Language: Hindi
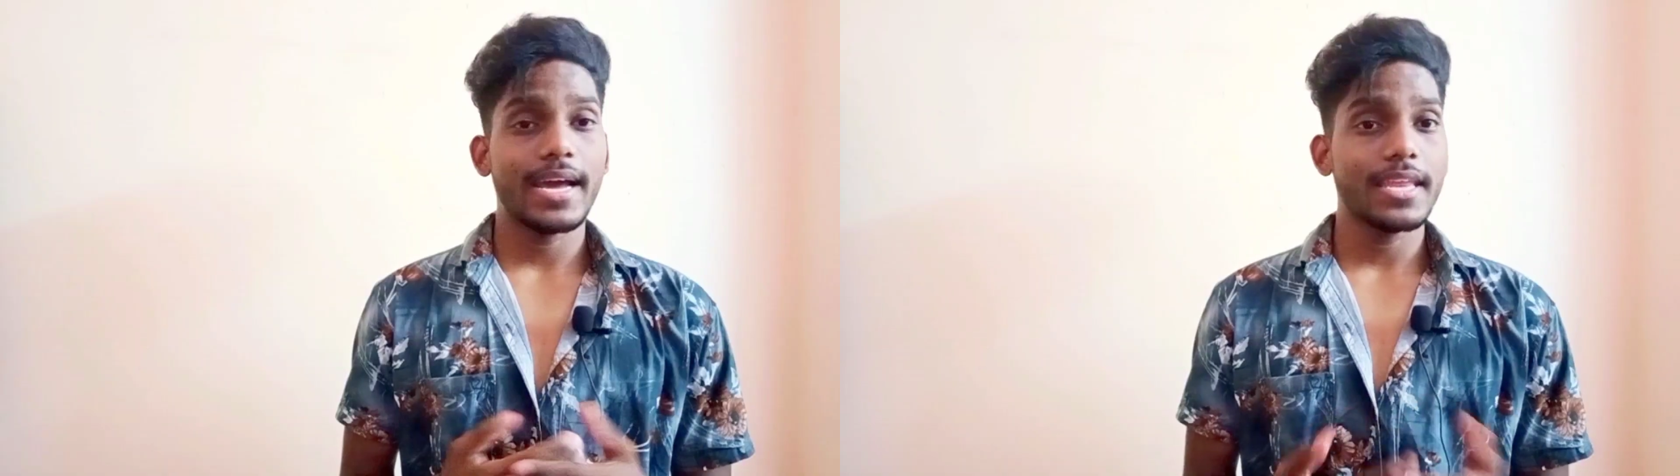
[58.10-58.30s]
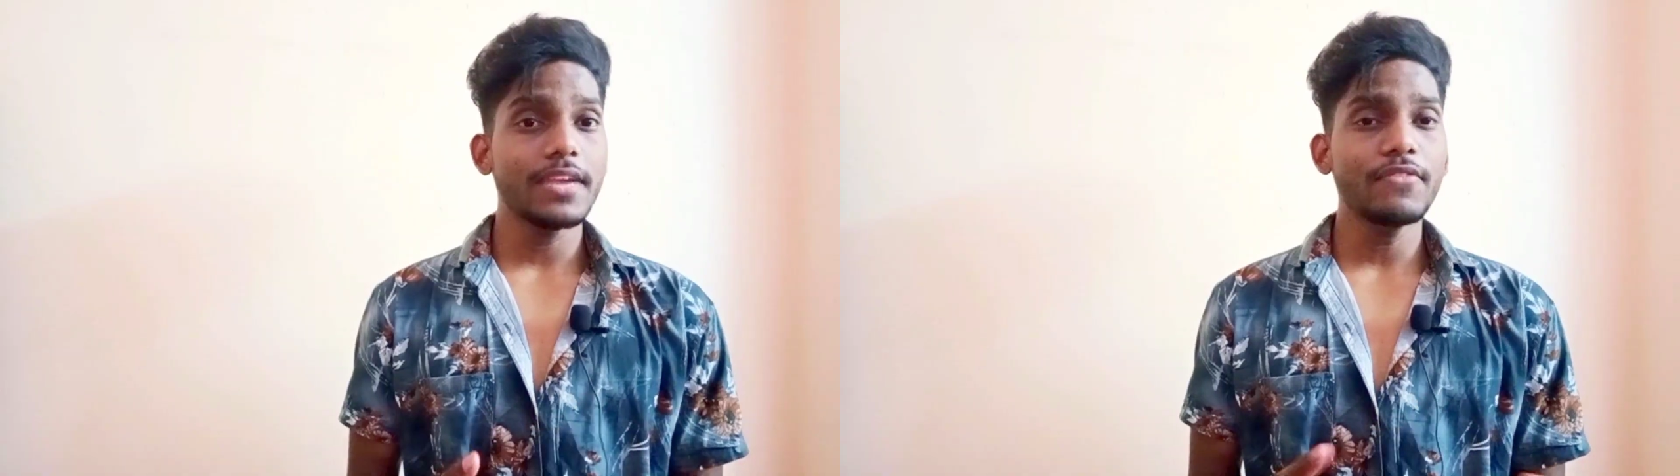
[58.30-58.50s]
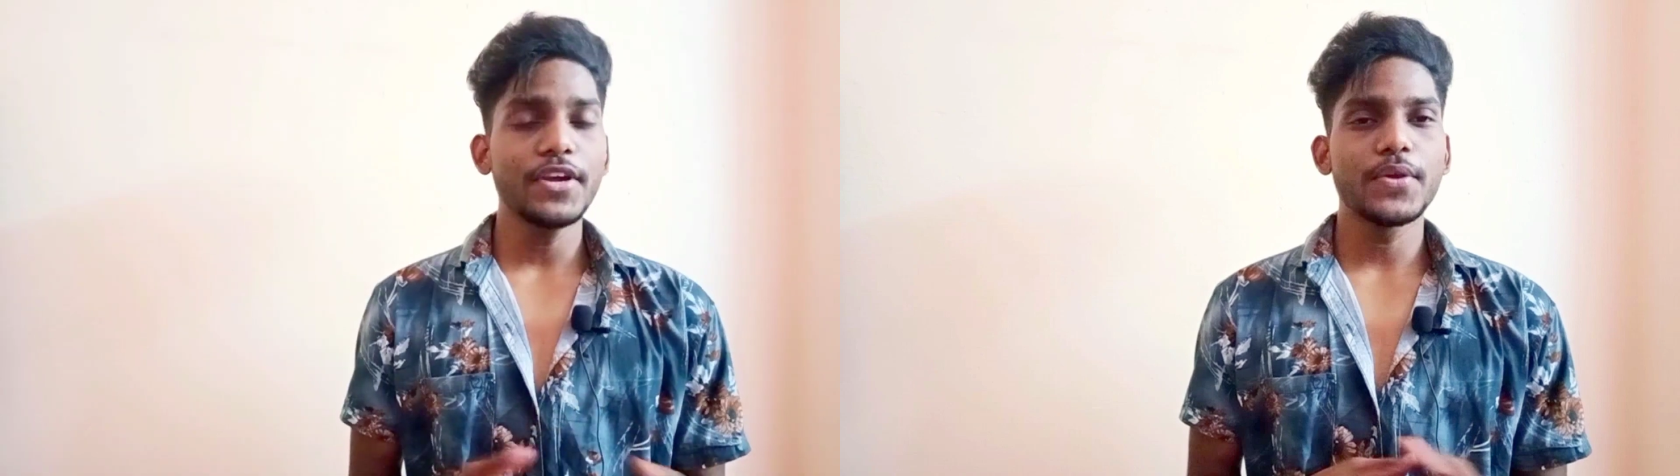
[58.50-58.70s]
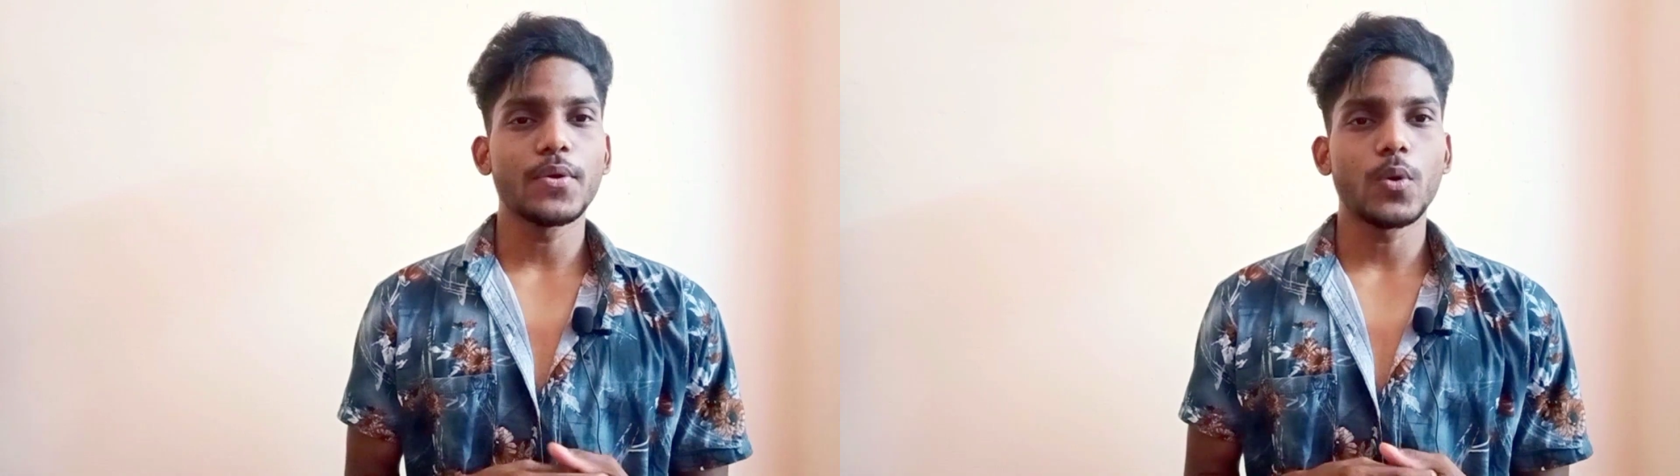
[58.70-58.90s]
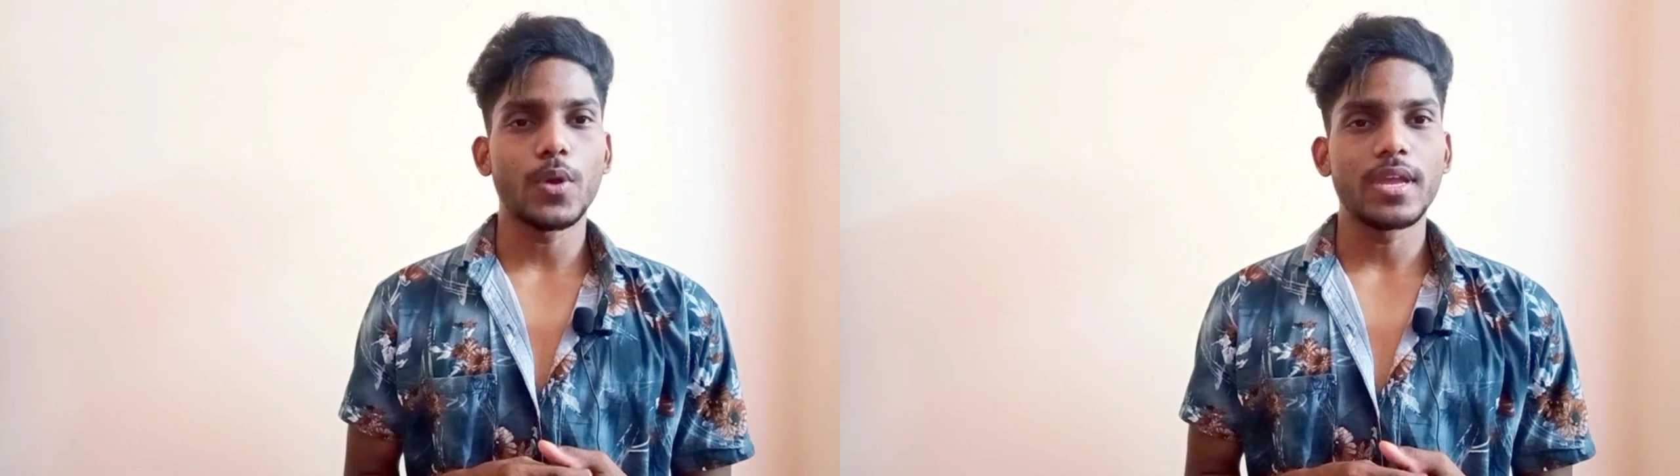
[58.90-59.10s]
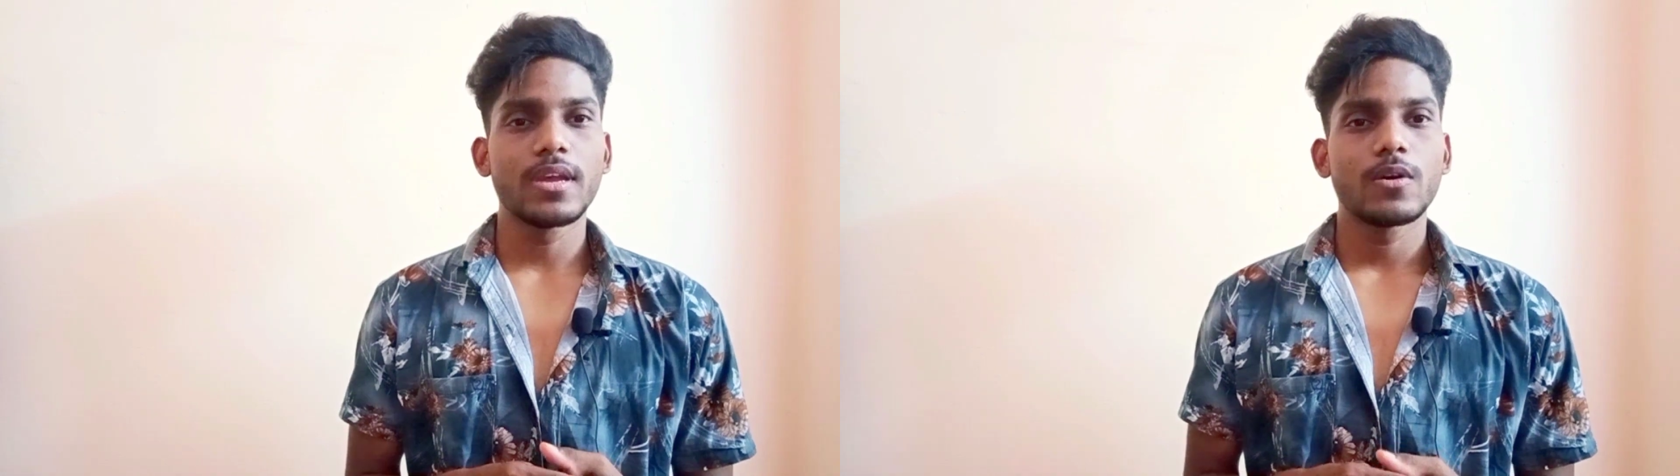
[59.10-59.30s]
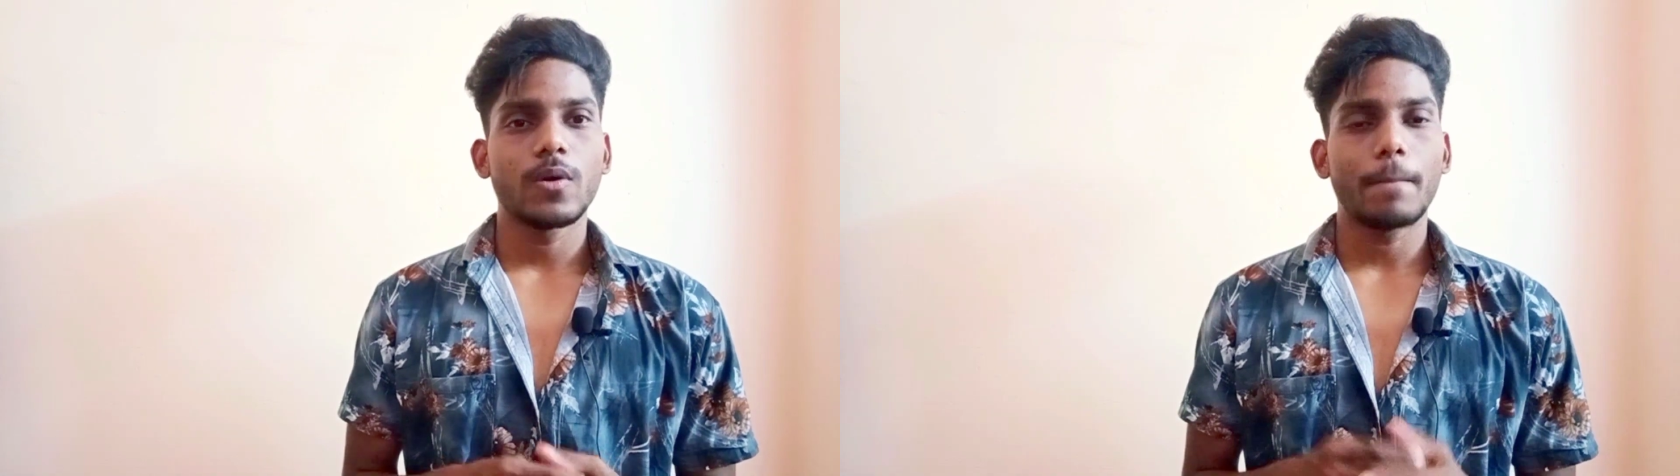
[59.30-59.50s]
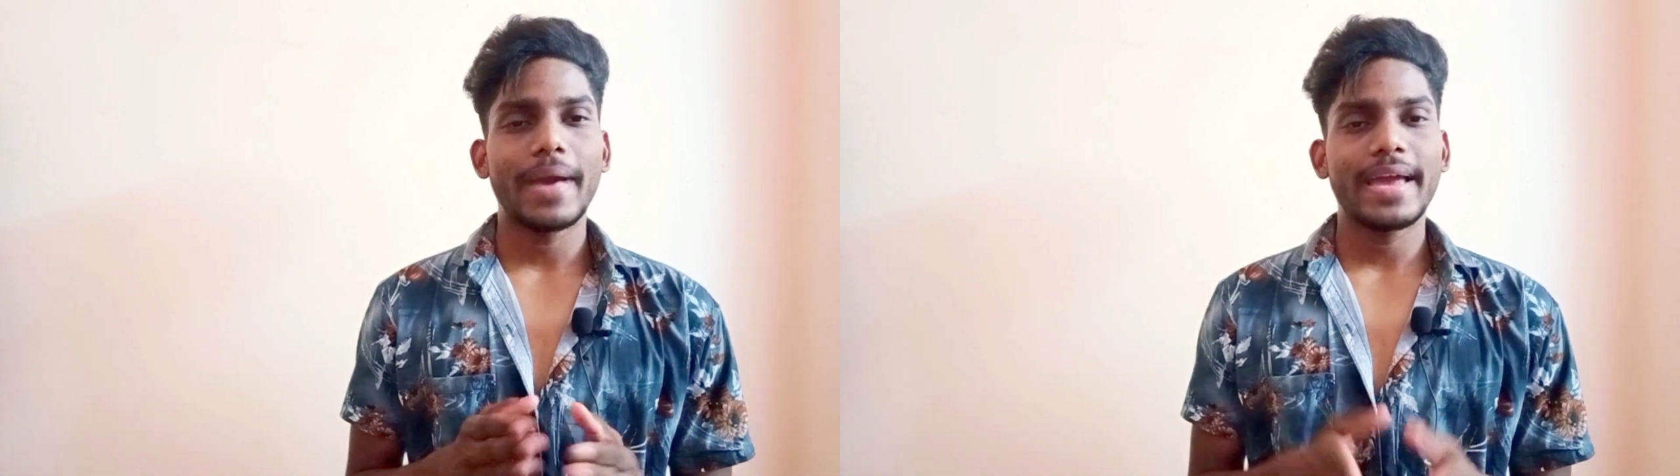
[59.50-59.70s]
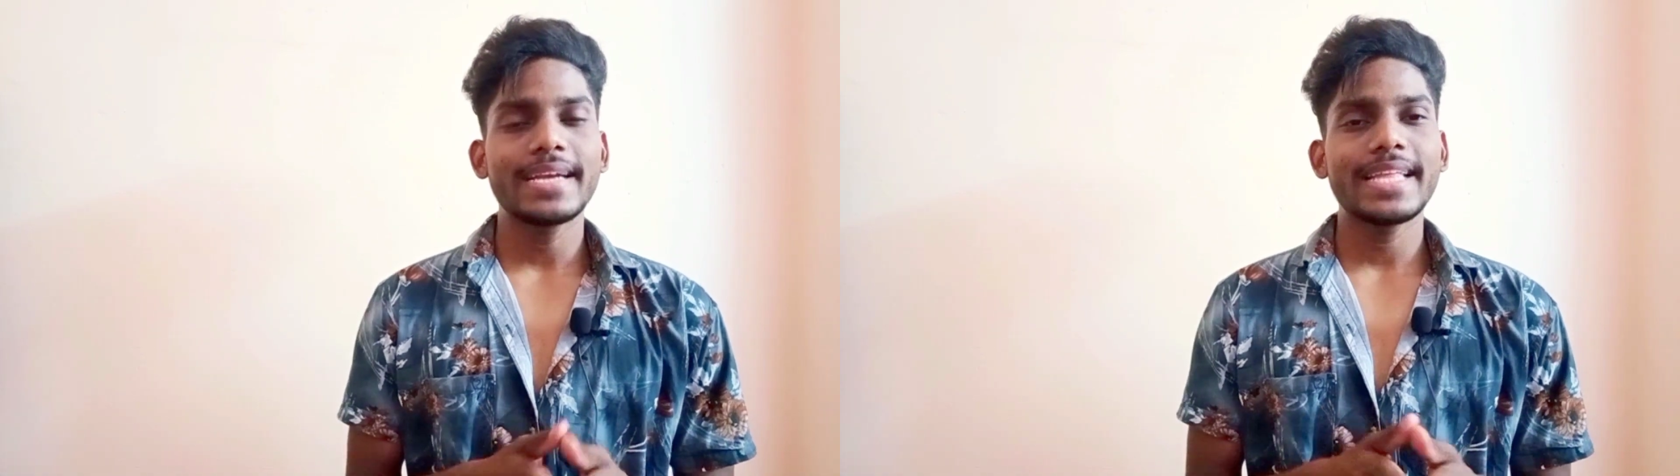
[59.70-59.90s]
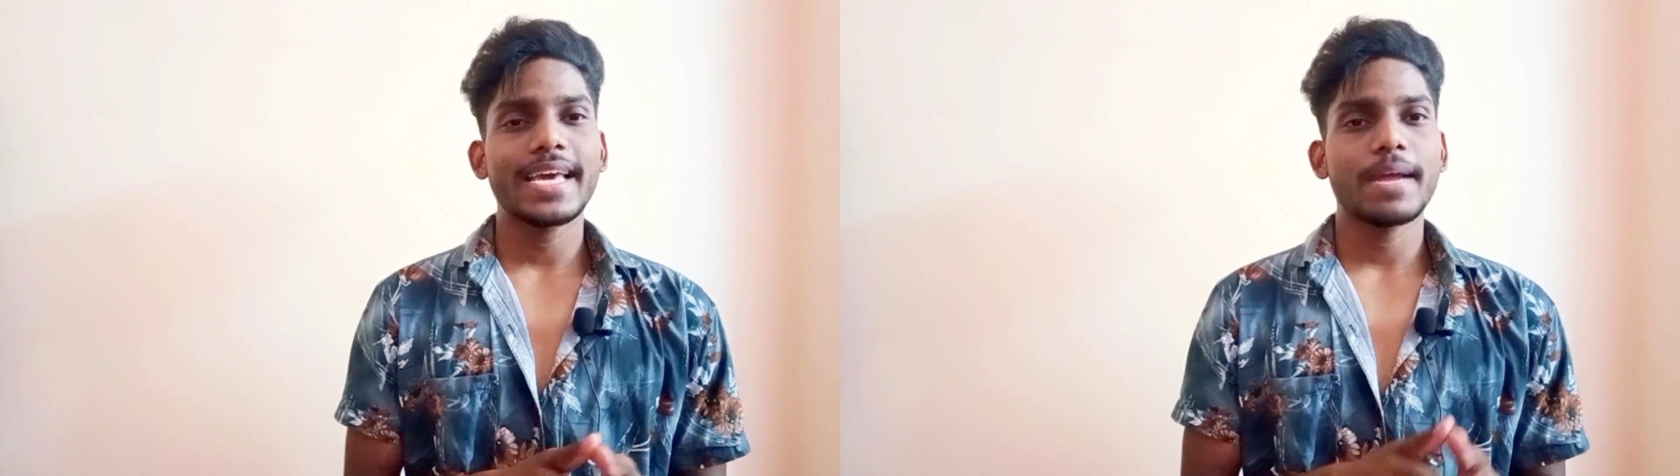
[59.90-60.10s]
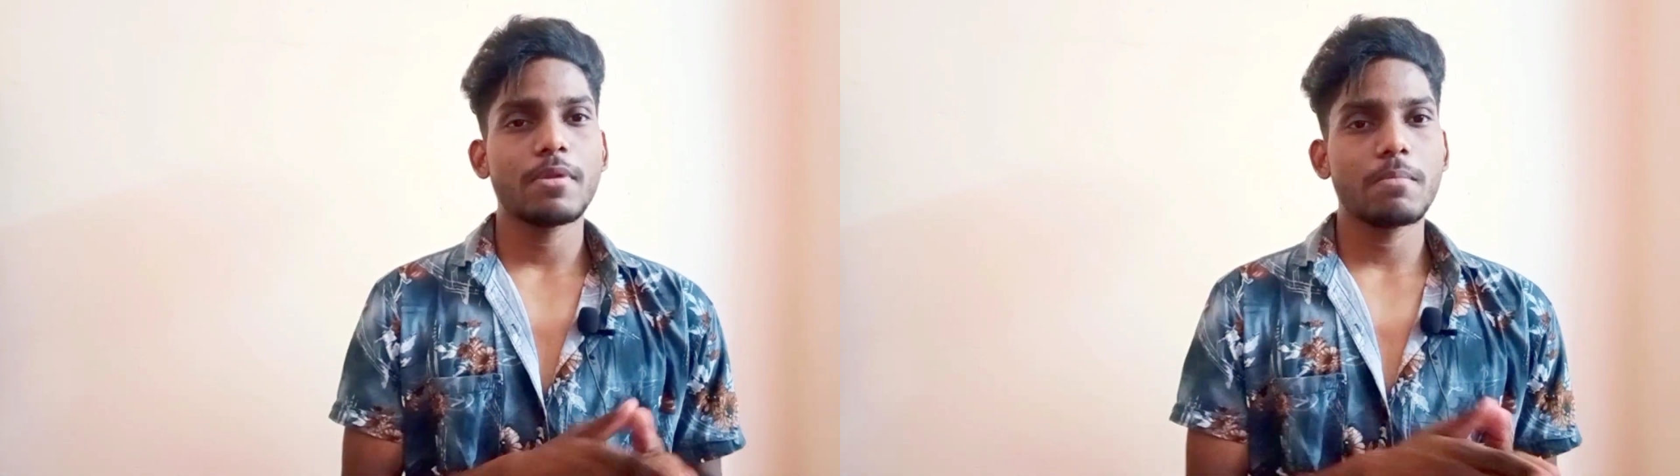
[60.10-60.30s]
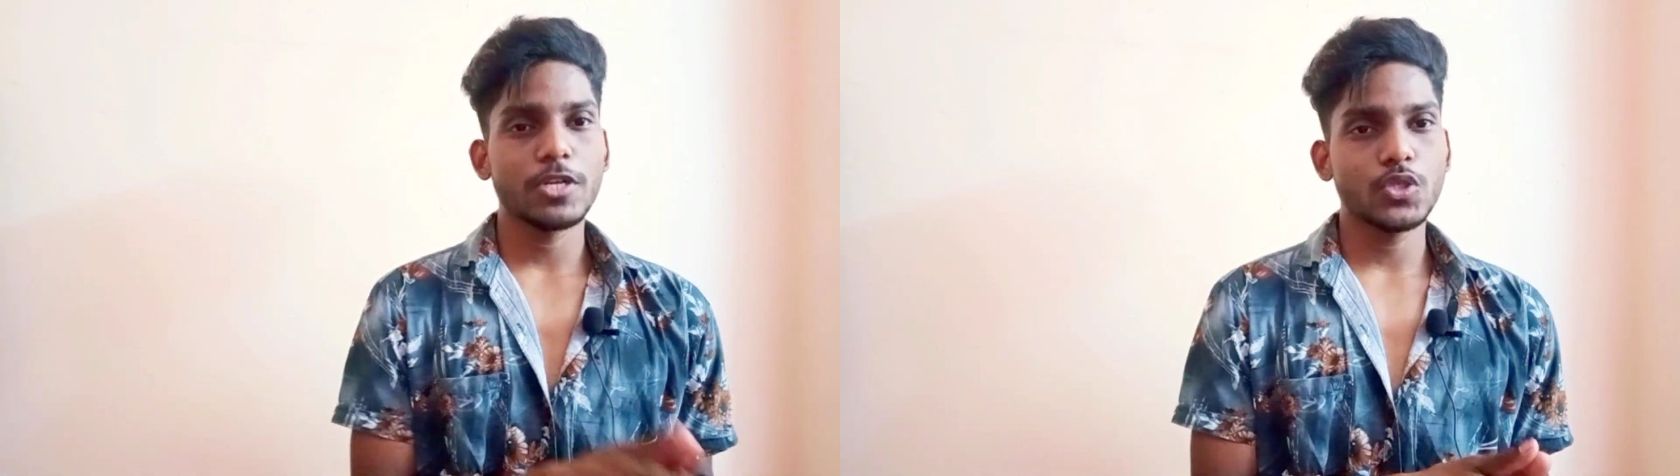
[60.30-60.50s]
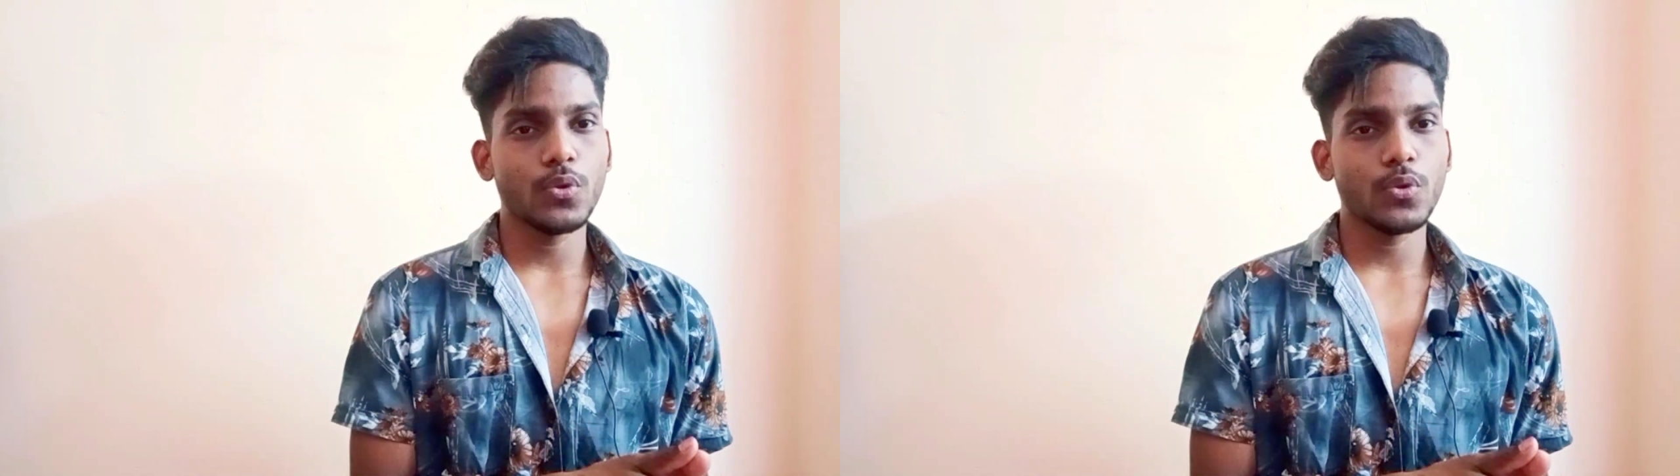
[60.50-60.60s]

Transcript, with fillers: अगर ये वीडियो कोई पेरेंट देख रहे अपने बच्चों